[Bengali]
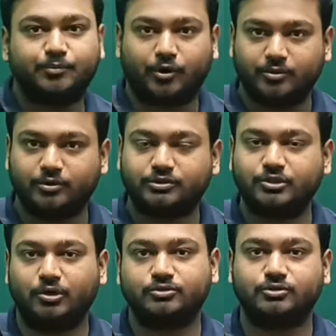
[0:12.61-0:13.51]

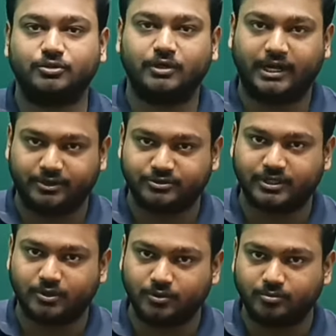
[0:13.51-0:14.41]
পরবর্তী অংশ
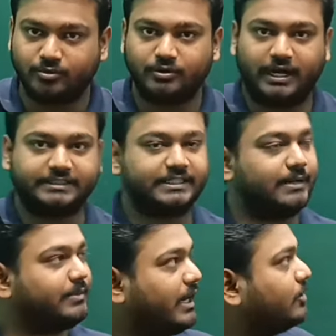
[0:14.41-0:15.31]
আলোচনা করব। আজকে
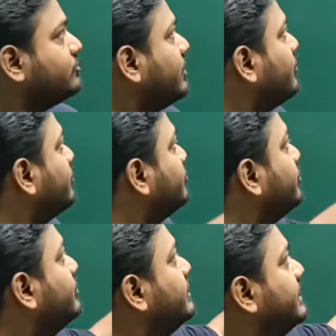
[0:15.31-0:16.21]
আমরা আলোচনা করব
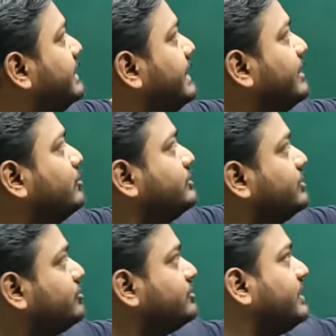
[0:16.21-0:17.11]

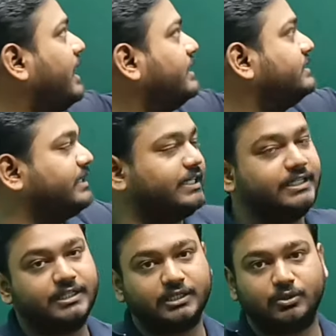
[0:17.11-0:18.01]
লেখচিত্রর সাহায্যে
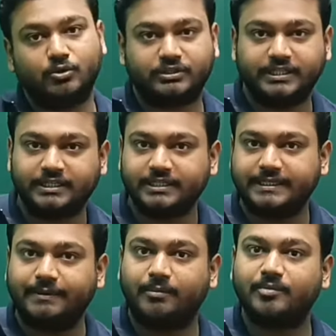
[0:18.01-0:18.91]
গতির
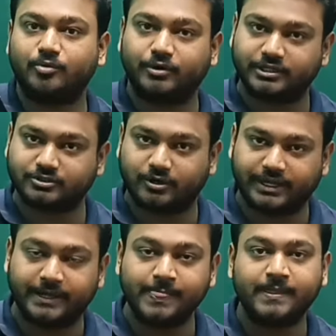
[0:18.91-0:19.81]
কিভাবে প্রকাশ
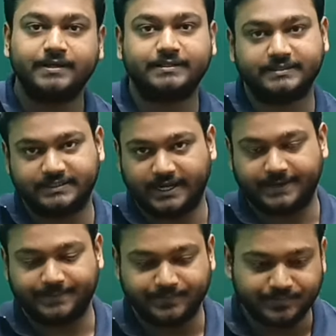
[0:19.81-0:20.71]
করা
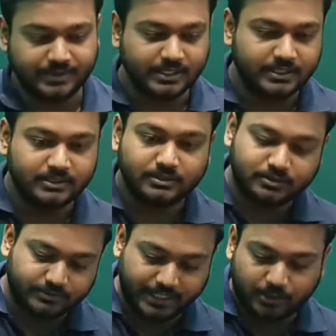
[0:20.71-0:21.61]
যায়
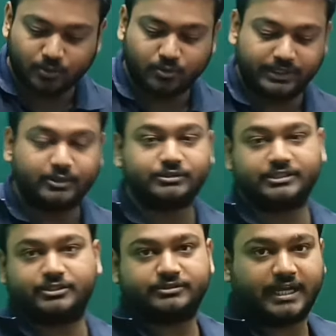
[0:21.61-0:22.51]
দেখো
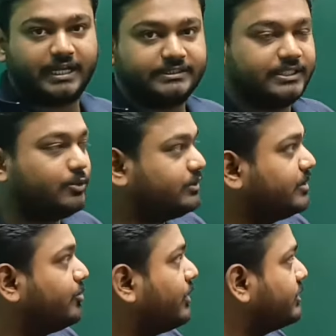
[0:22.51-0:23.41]
লেখচিত্রর সাহায্যে
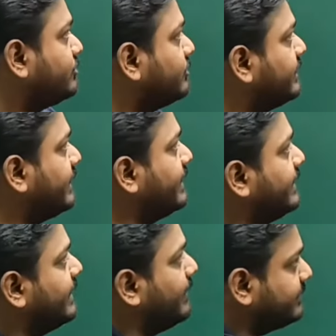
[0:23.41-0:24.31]
গতির প্রকাশ করতে
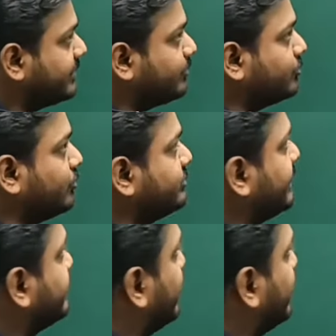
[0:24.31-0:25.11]
গেলে আমাদের প্রথম যেটা